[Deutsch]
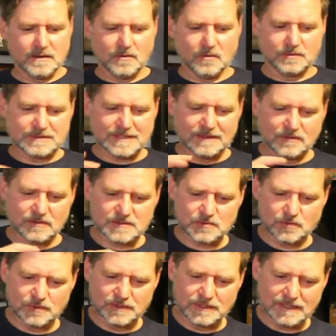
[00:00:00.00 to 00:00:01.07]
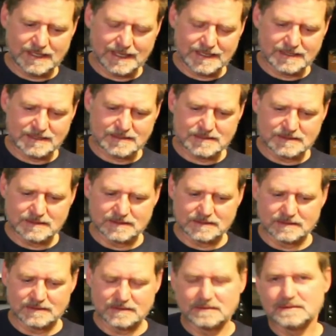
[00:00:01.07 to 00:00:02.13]
und dann noch so eine
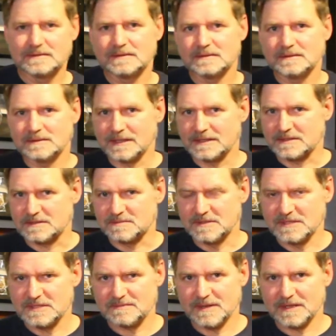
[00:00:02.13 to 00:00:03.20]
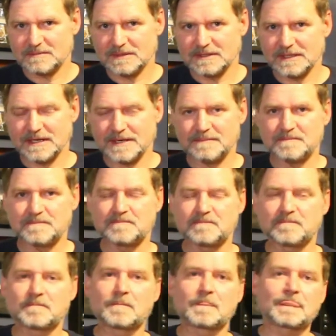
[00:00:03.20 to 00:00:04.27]
leichte, ein leichtes Minzblatt mit rein.
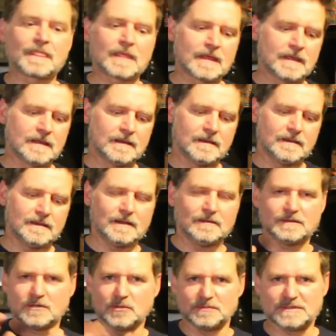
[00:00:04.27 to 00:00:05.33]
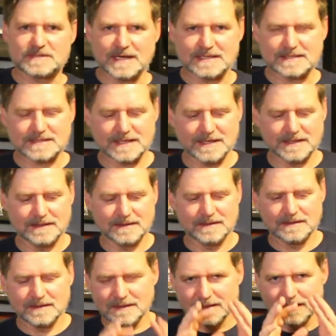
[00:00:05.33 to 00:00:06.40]
Ja, und dann kommt das Eis rein.
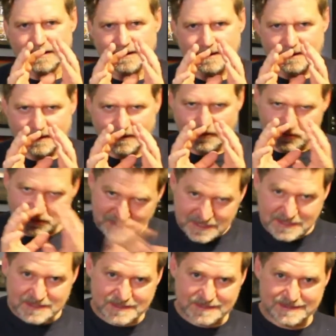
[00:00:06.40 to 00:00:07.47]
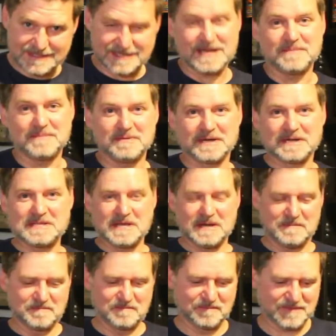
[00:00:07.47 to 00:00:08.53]
Und nicht der Caipirinha.
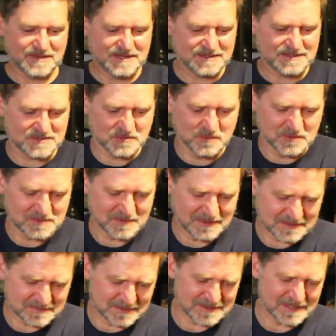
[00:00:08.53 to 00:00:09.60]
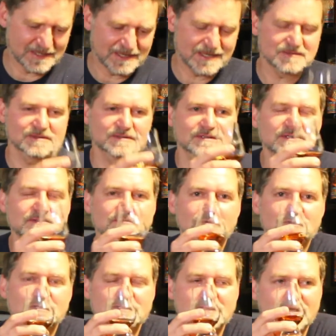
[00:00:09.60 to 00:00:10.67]
Ja, so muss man das mal sagen. Also es riecht
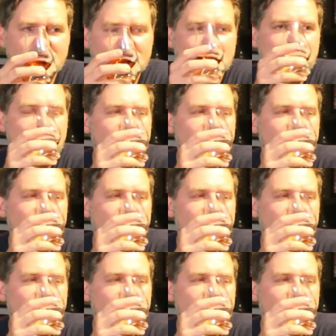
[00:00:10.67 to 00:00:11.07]
wirklich nach